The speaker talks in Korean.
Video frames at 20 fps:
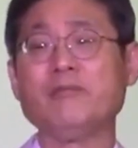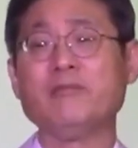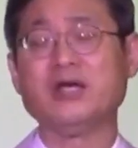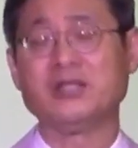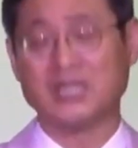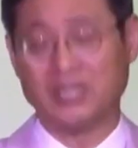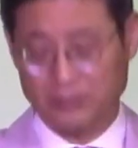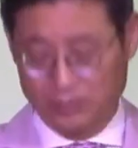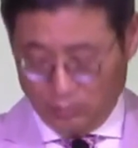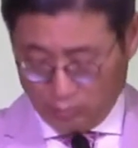
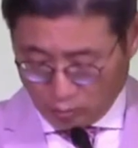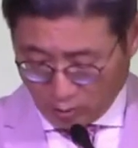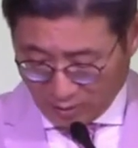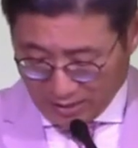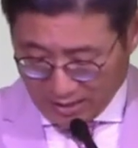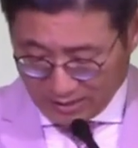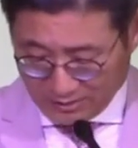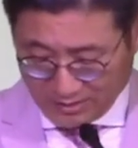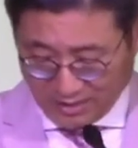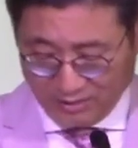자리로
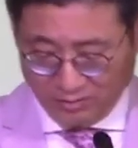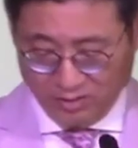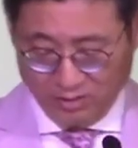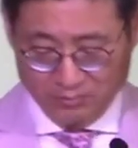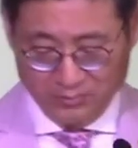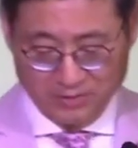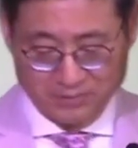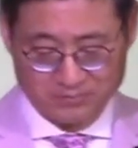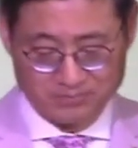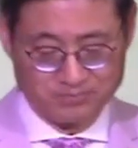돌아갔다는
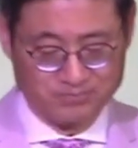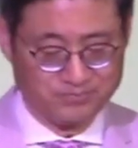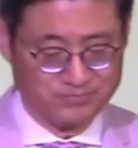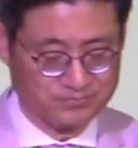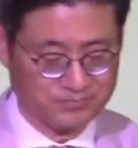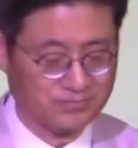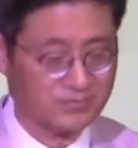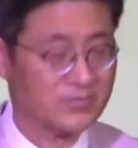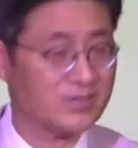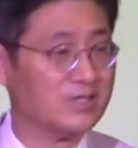겁니다.
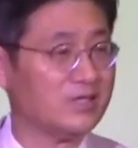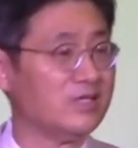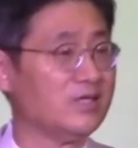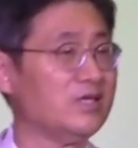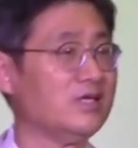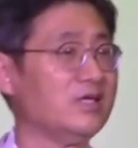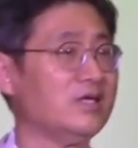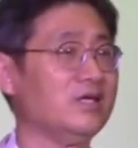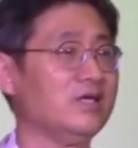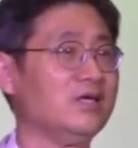
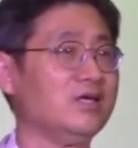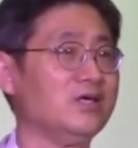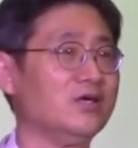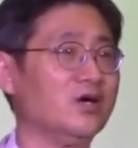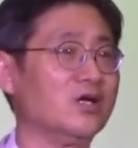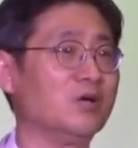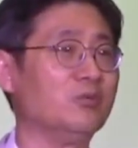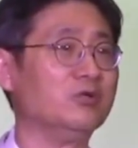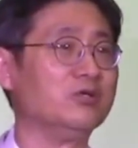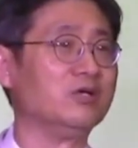
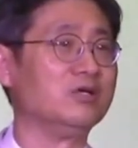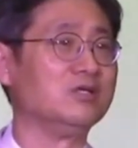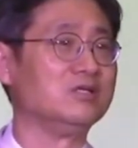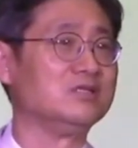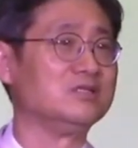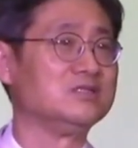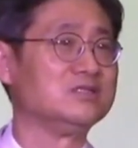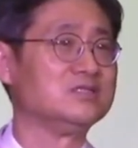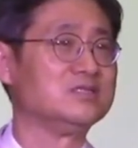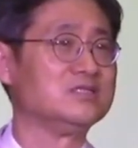여러분들,
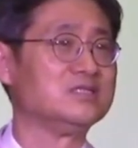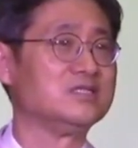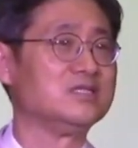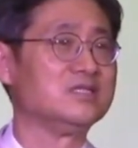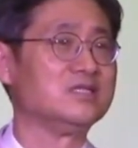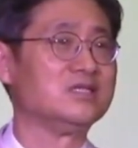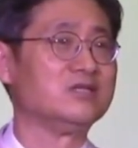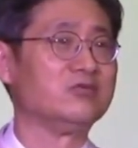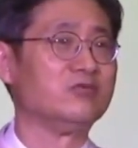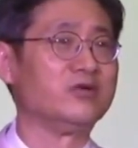
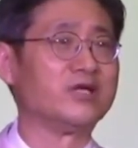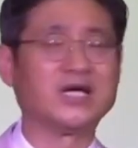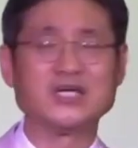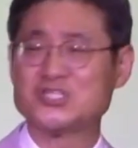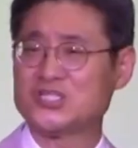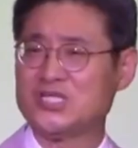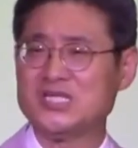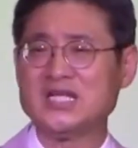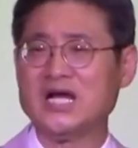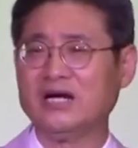우리가
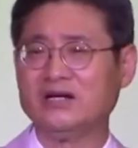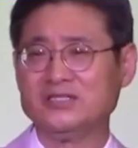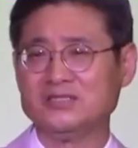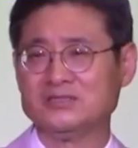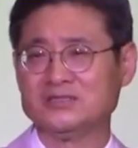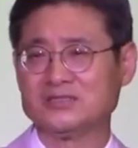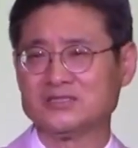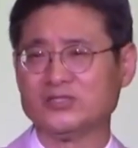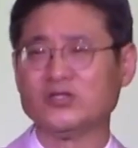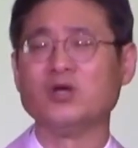
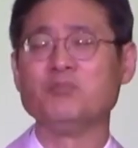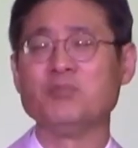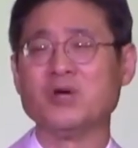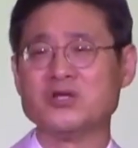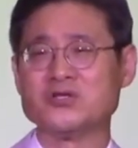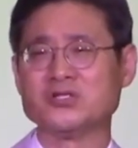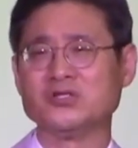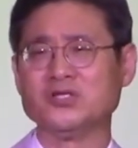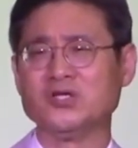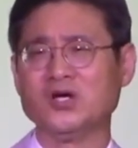신앙은 그런
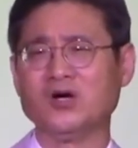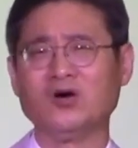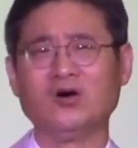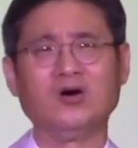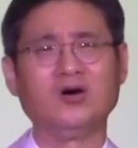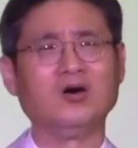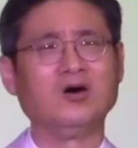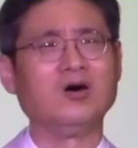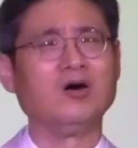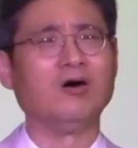면에서는요,
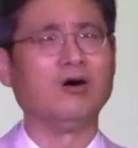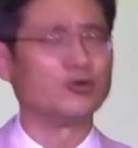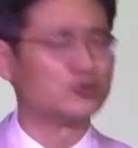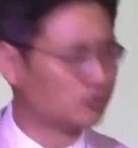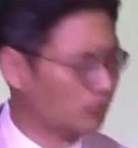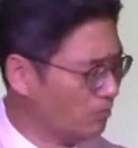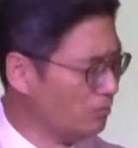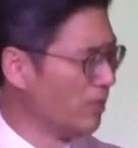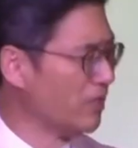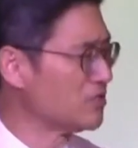
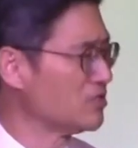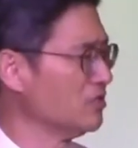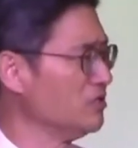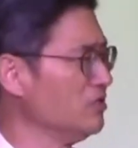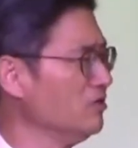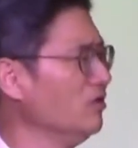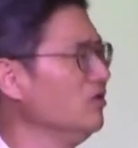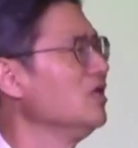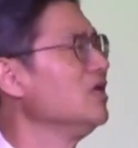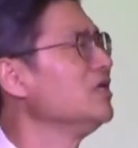어떤
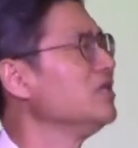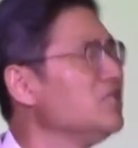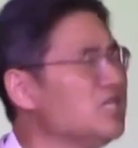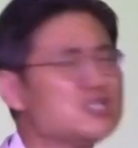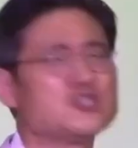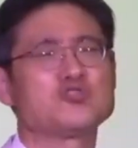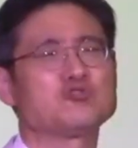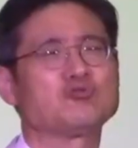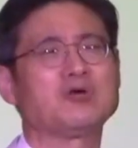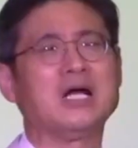면에서는요,
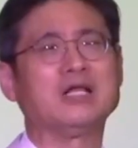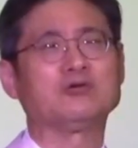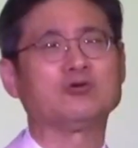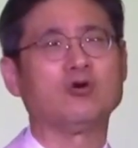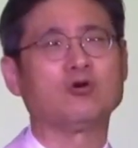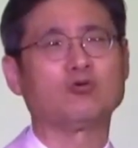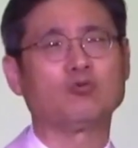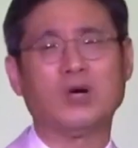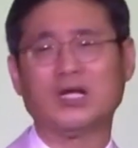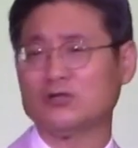익숙한
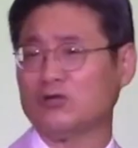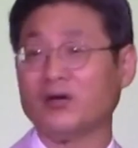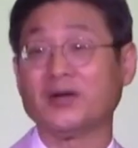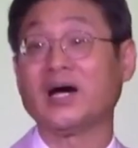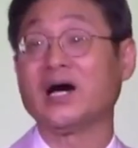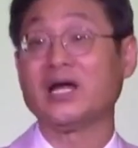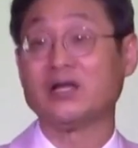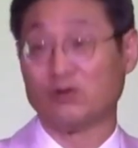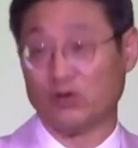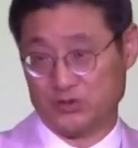것과
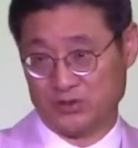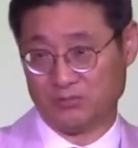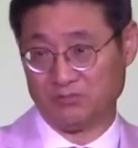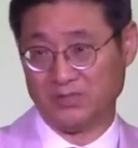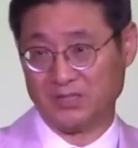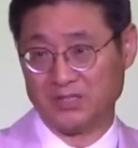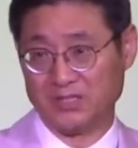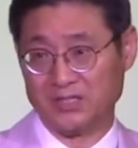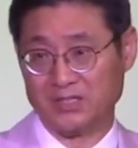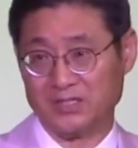떠나가는
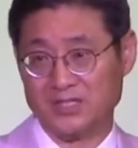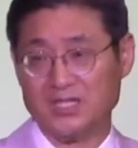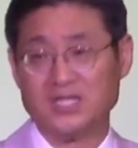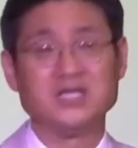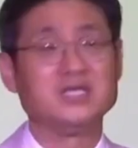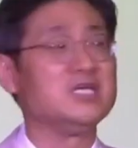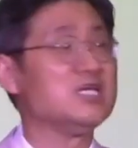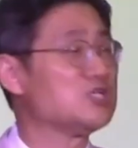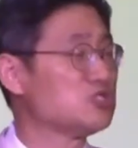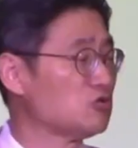것입니다.
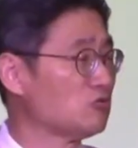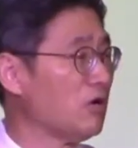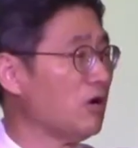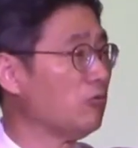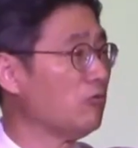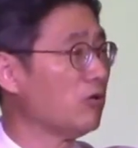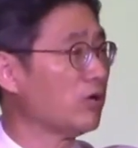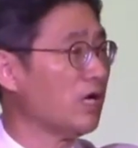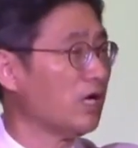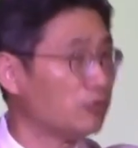익숙한
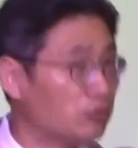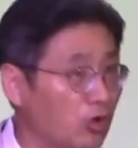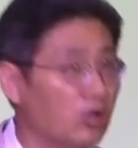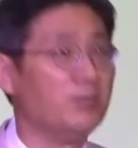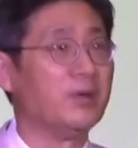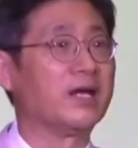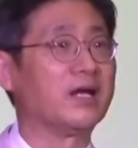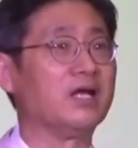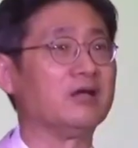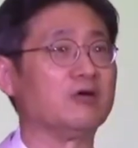것과
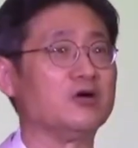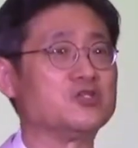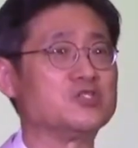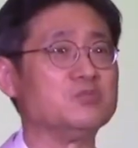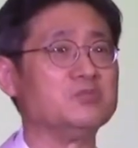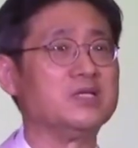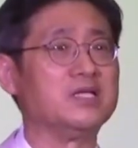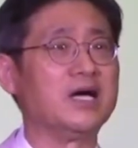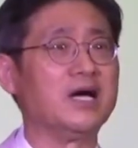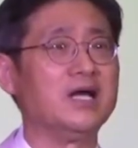결별하는
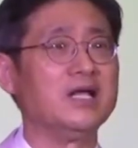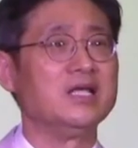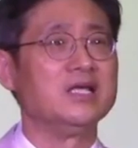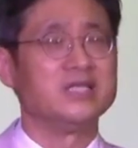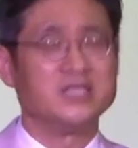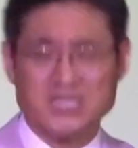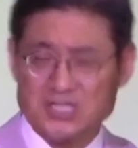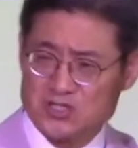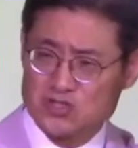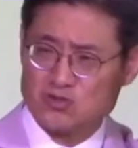것입니다.
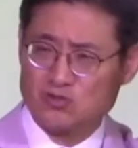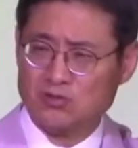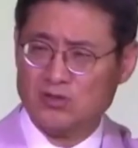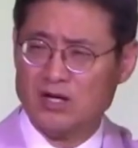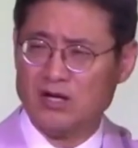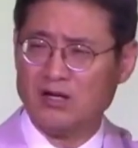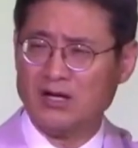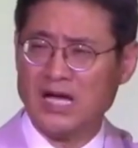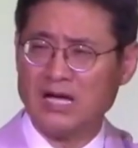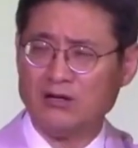
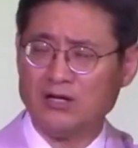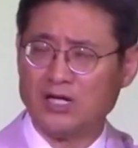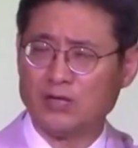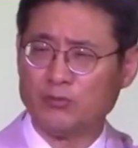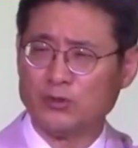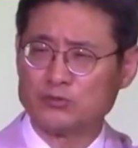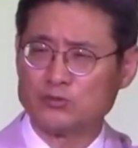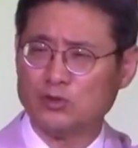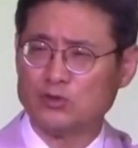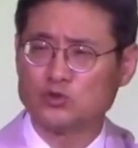익숙한
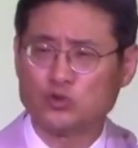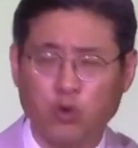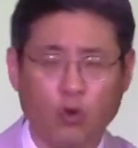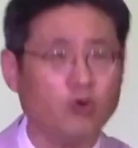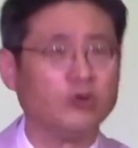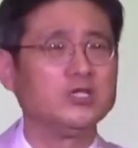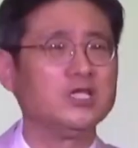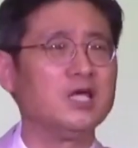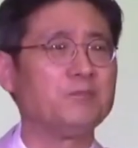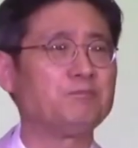걸부터
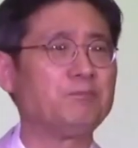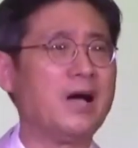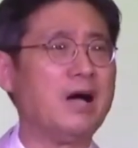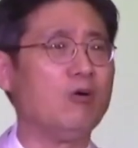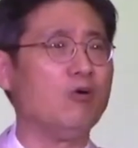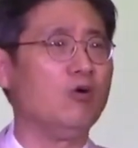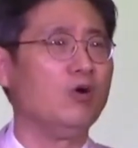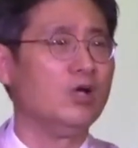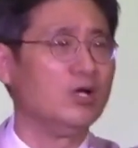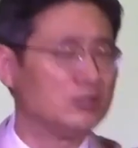
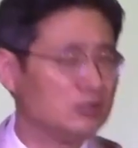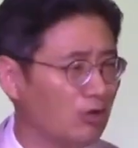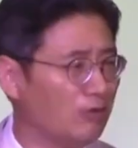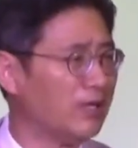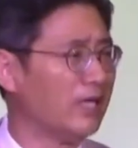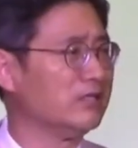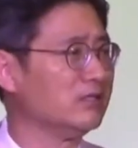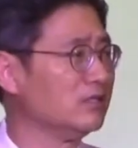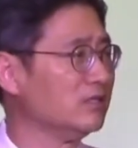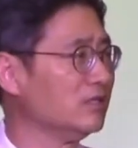독립하고
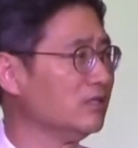떠나는